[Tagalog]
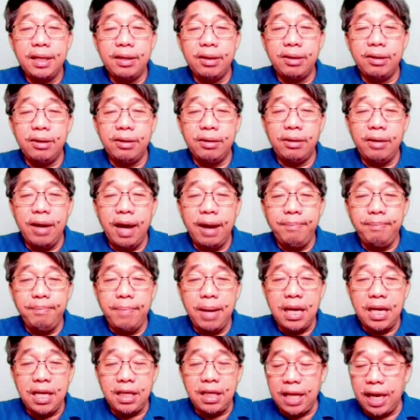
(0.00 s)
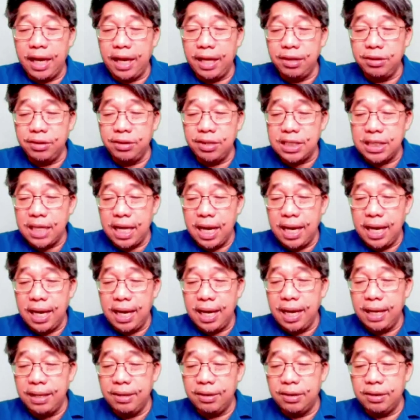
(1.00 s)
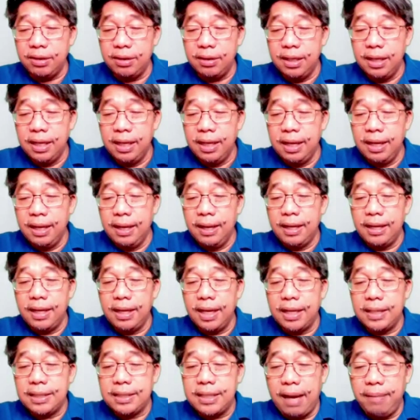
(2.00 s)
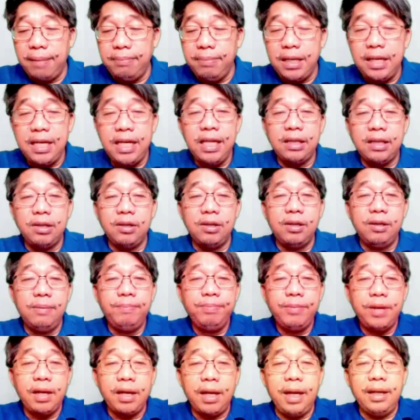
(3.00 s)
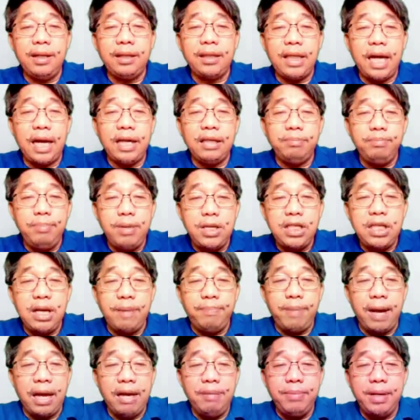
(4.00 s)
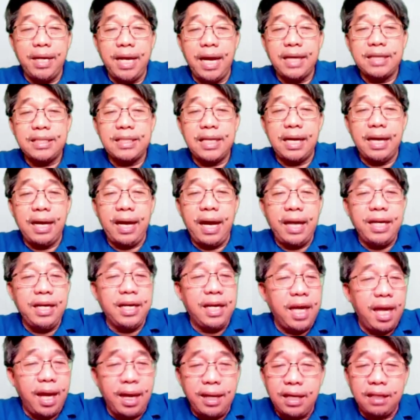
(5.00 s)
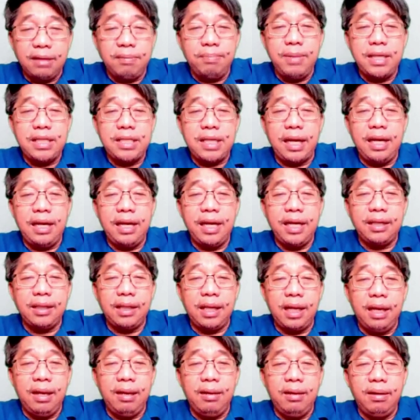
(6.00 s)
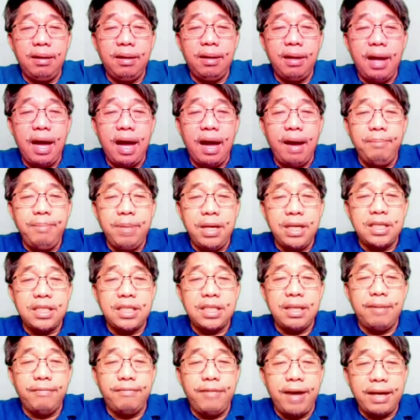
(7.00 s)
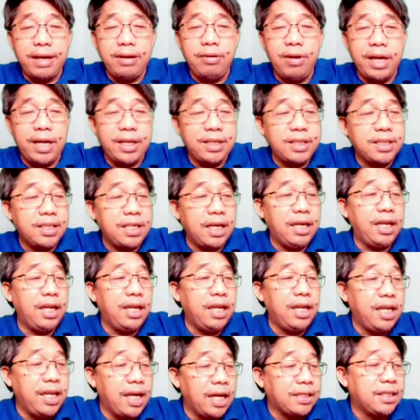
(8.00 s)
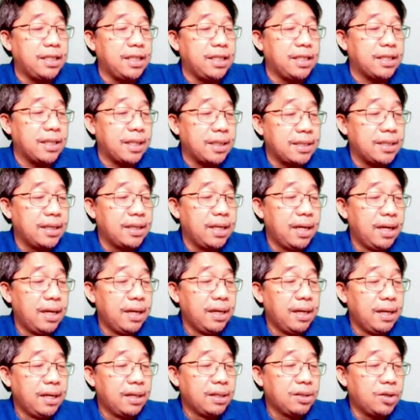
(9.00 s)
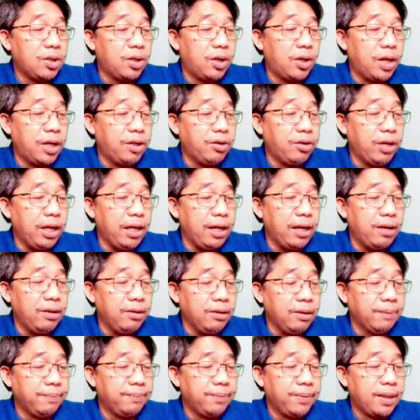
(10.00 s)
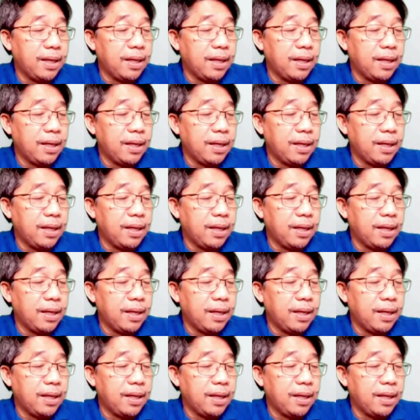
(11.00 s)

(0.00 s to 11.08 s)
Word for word: Oh, ang balita ngayon sa ano ang sabi dito, Red Tag Bishop Alminaza, I cannot be silent and amidst the violence and injustices. So ano rin, ano?